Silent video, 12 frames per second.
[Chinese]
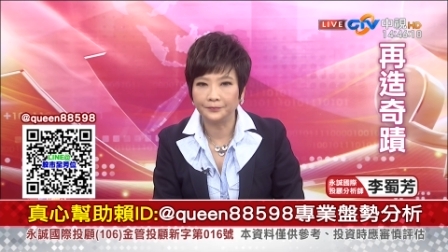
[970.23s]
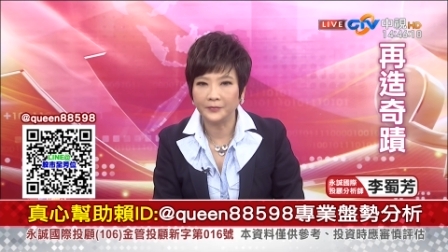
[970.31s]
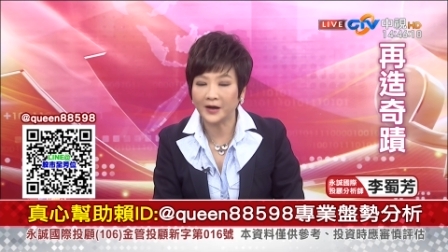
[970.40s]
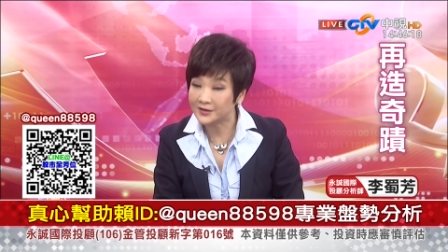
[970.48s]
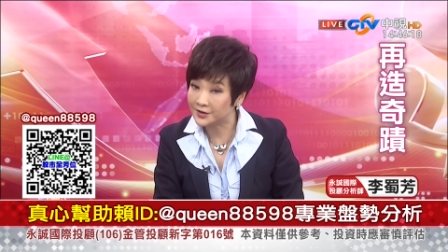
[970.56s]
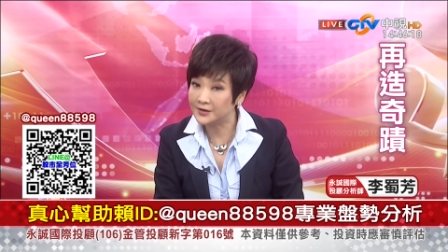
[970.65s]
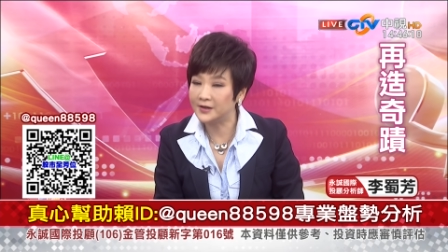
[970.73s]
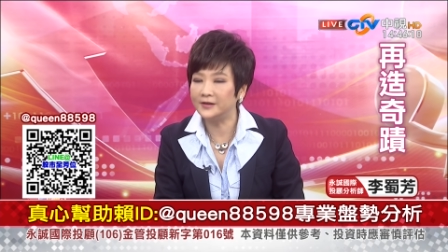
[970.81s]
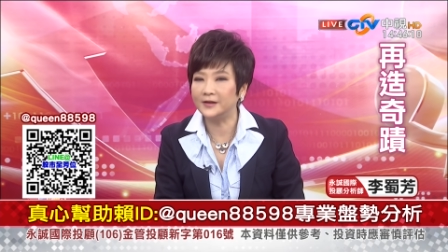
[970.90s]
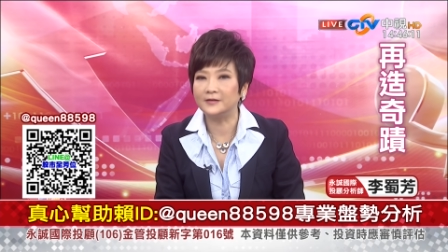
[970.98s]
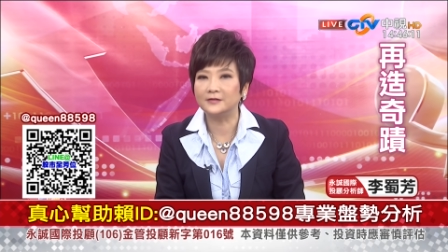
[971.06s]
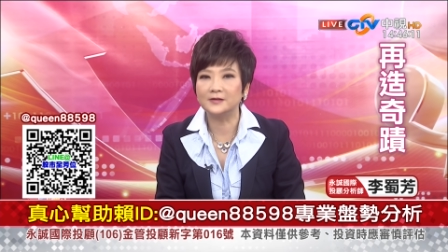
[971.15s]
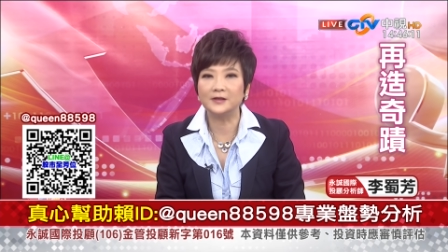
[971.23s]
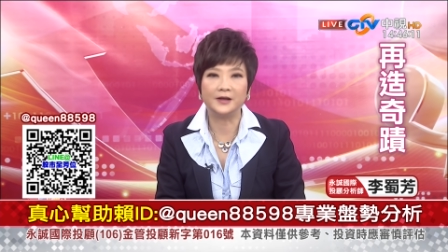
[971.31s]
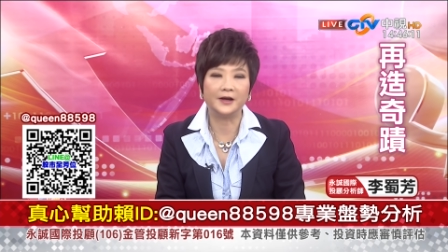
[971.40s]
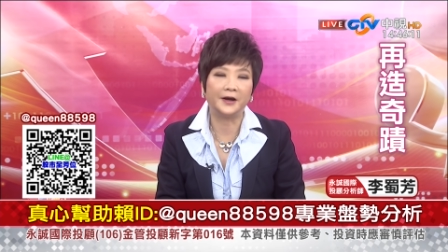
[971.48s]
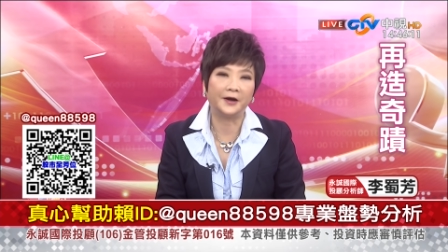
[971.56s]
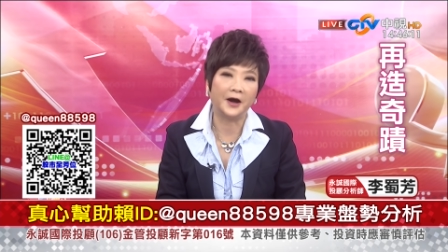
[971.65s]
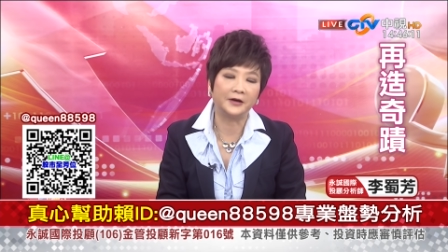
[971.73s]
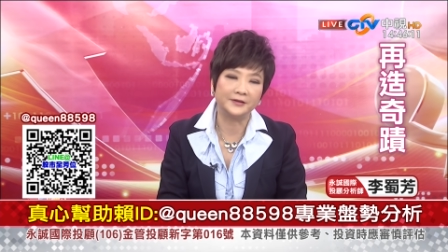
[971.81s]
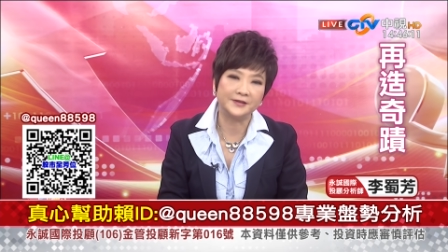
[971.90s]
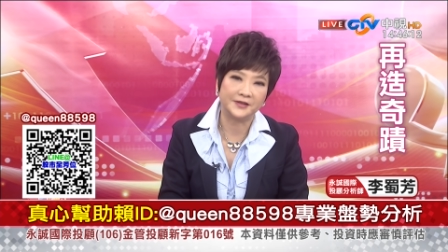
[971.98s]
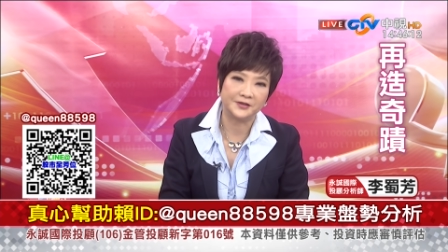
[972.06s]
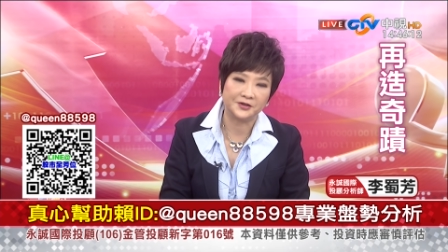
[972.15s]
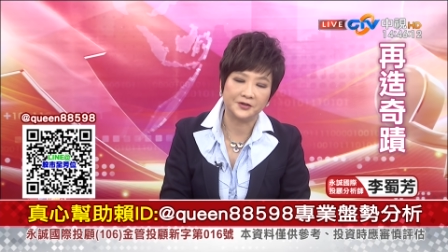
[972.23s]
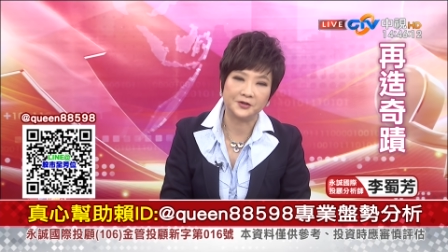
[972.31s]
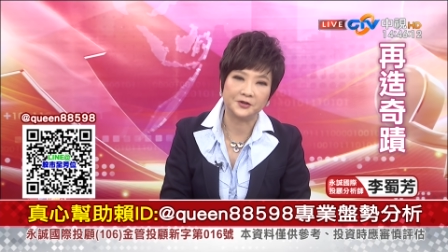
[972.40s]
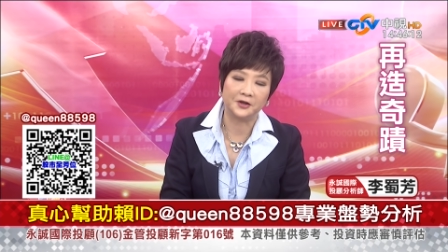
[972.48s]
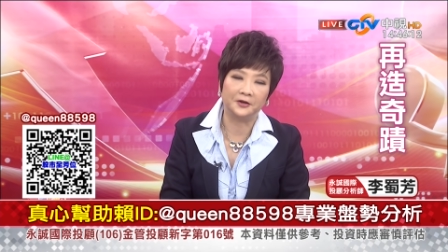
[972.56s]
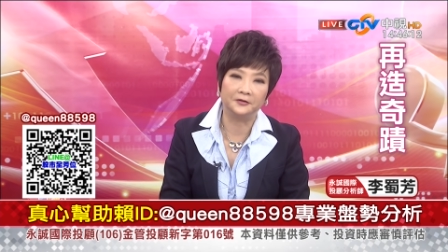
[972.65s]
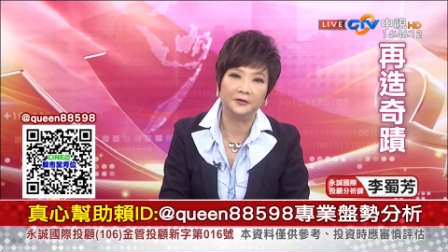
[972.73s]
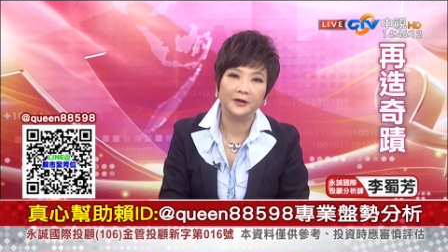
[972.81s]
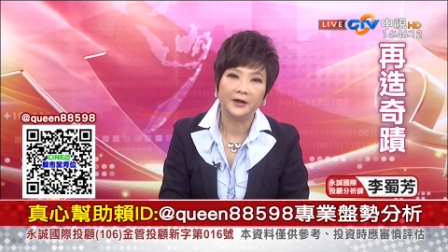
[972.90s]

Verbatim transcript: 那个时间点是你一个很好的检视的时候。